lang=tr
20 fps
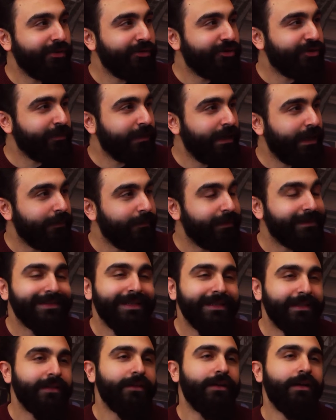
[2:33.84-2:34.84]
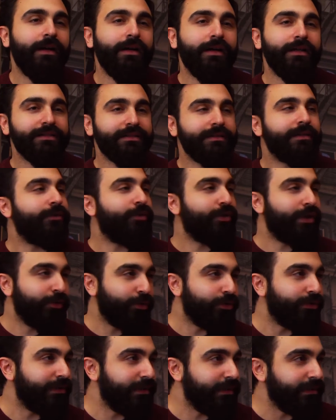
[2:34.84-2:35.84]
dönüşüm gelmedi. Zaten aslında olay
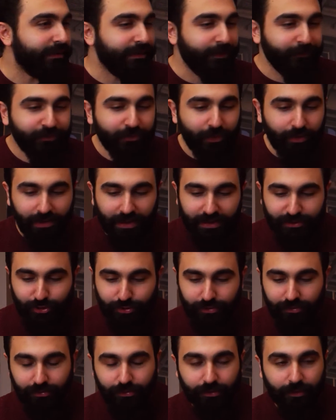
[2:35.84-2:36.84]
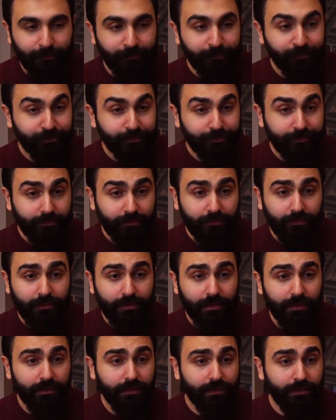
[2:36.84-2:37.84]
o değildi. Olay Hı. şuydu.
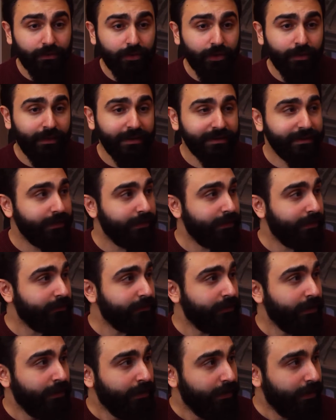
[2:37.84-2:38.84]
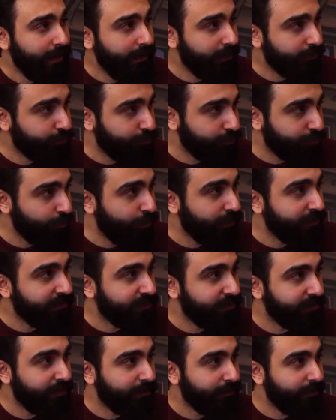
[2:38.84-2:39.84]
E, normalde elektronik
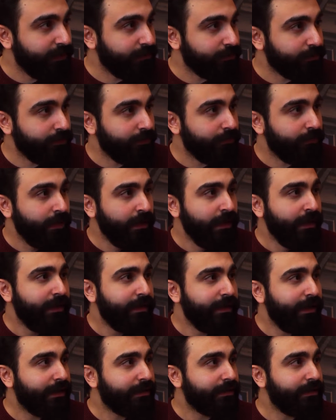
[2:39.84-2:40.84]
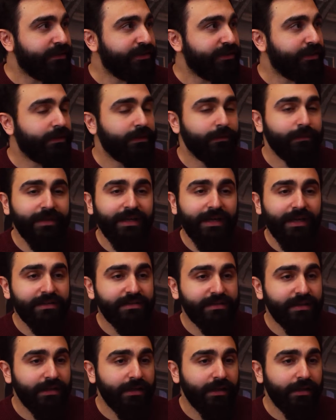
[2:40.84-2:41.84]
mühendisliğinden mezunum. Yaklaşık birkaç
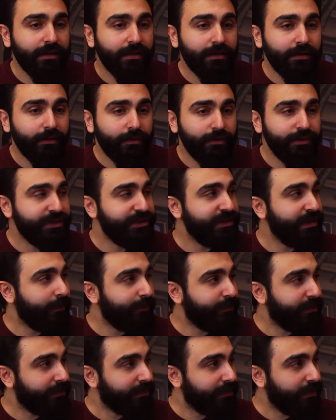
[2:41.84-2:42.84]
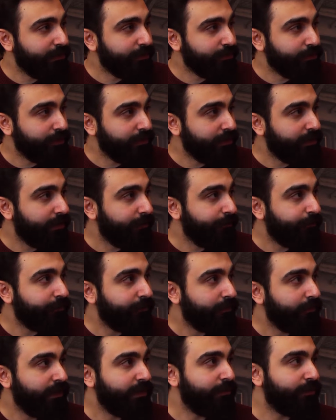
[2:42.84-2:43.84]
sene o işi yaptıktan sonra
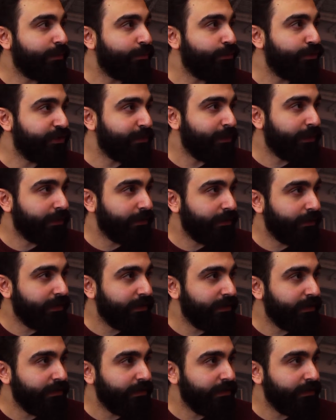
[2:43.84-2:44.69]
Hı. dedim ki bu iş bana göre